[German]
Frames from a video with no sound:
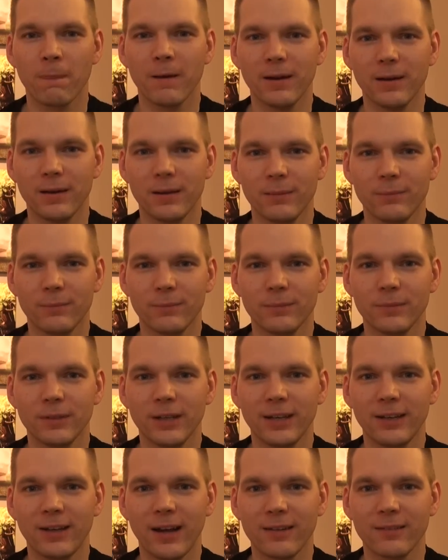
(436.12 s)
ähm,
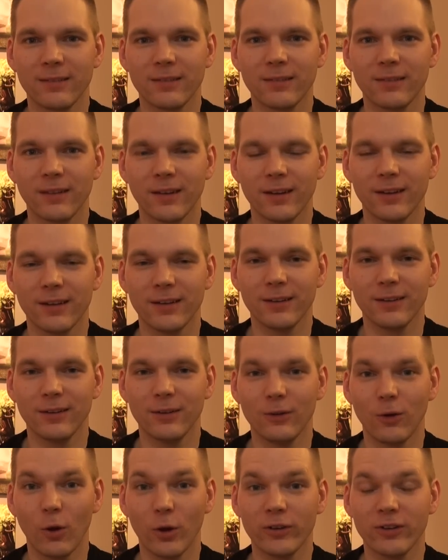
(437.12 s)
dass äh,
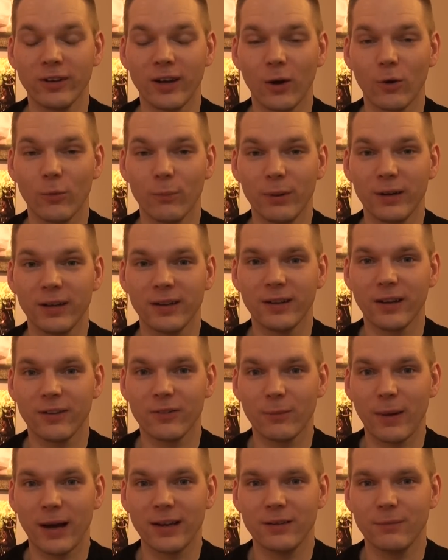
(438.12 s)
Leute darum bitten,
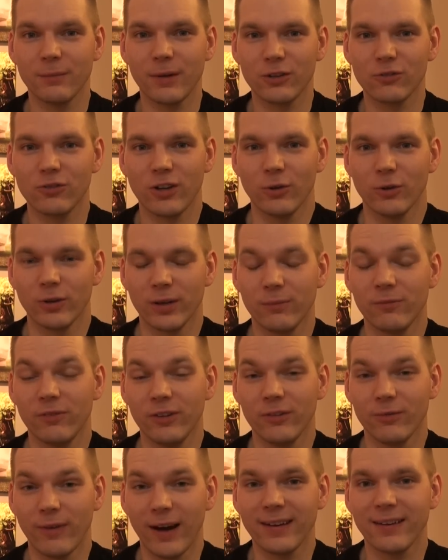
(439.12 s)
dass Martin mal Stellung nimmt, wie
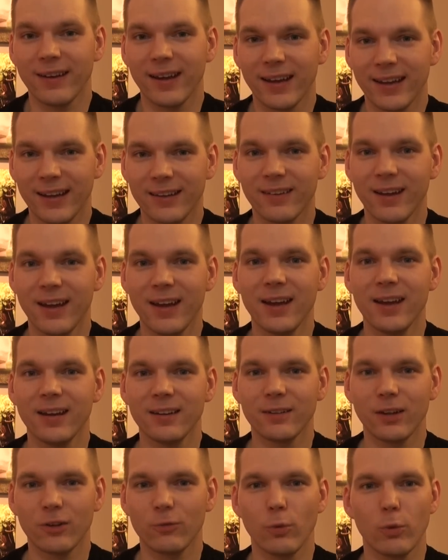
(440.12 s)
es weitergeht.
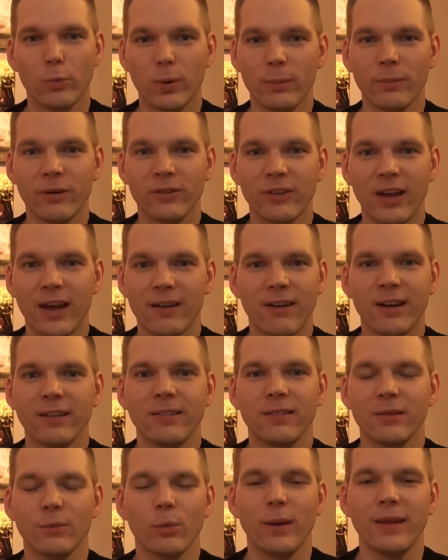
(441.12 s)
Das Problem ist, er weiß
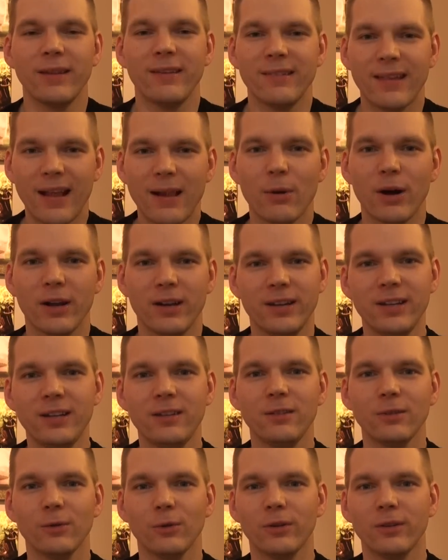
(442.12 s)
es im Moment selber
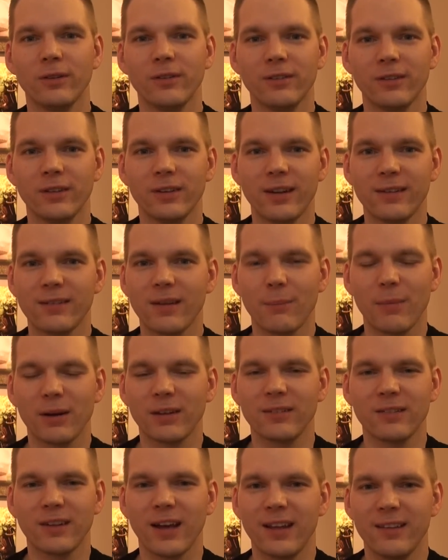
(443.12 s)
nicht und äh, deshalb
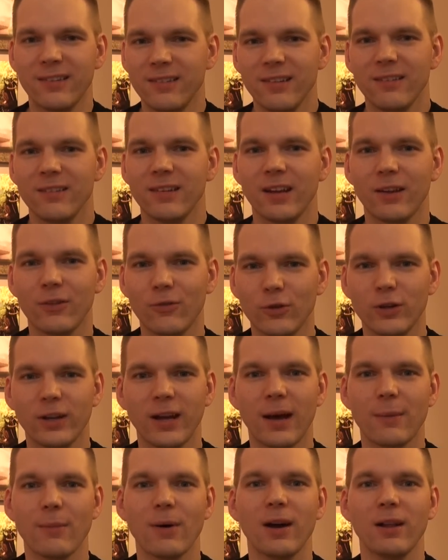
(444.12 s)
macht es keinen Sinn, sich jetzt vor die
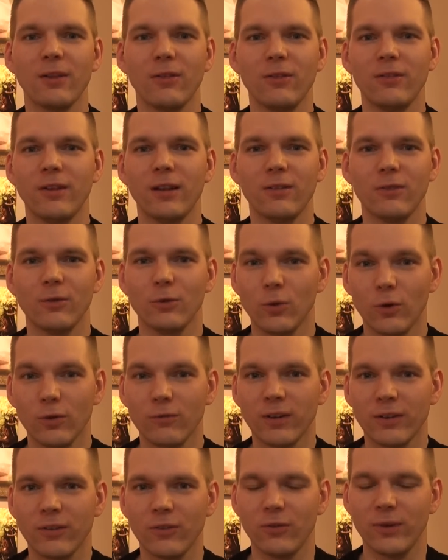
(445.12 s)
Kamera zu setzen und
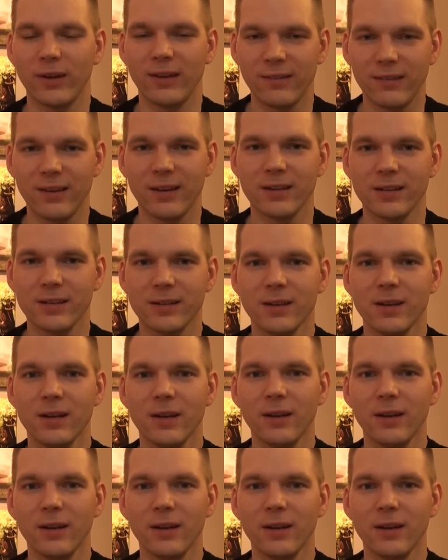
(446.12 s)
irgendwas zu erzählen.